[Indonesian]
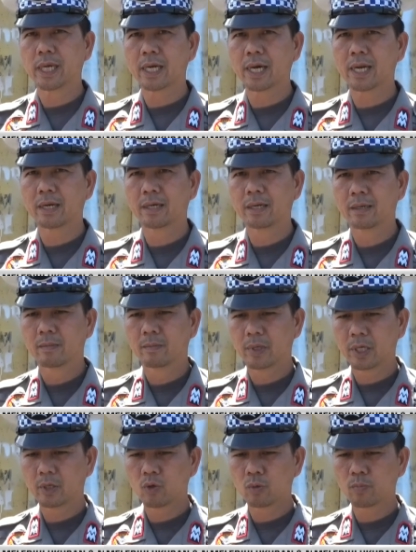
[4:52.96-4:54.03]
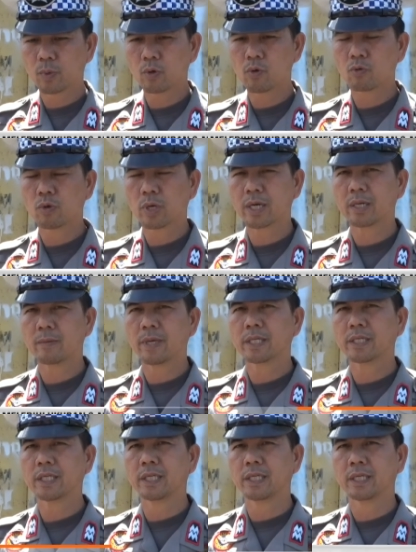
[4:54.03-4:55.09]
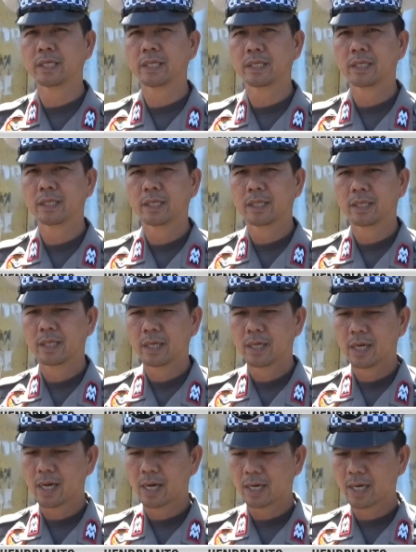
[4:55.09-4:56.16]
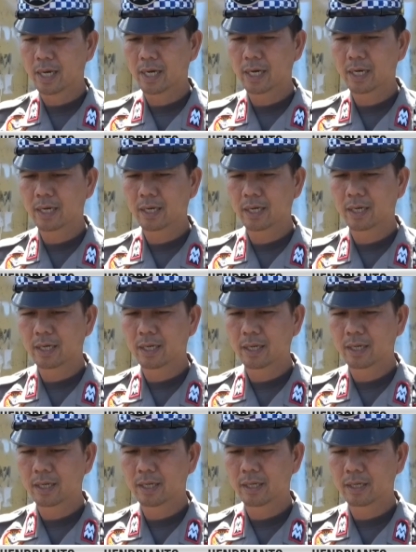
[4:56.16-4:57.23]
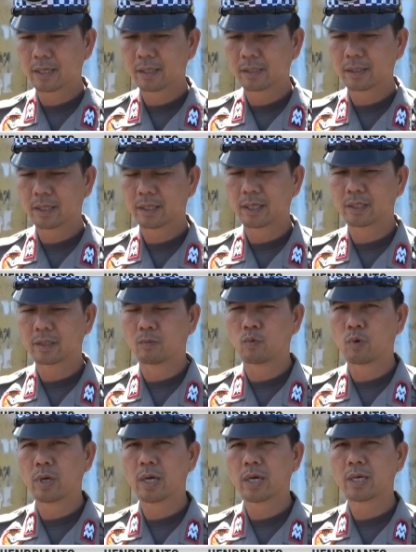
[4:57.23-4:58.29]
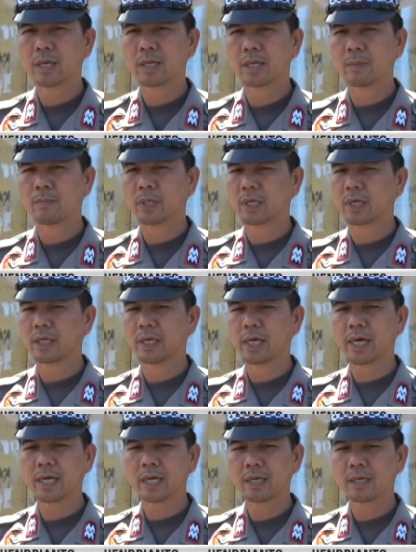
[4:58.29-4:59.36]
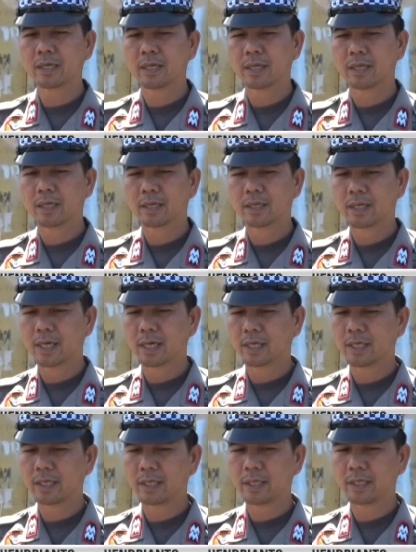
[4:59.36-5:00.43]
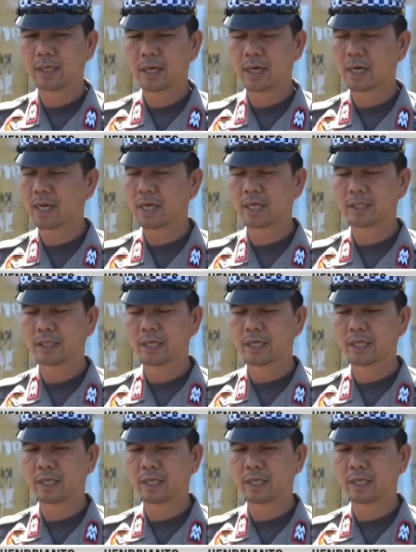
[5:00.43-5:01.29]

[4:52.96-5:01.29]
kendaraan berikut pengukuran dimensi agar kita semua dapat terhindar dari hal-hal yang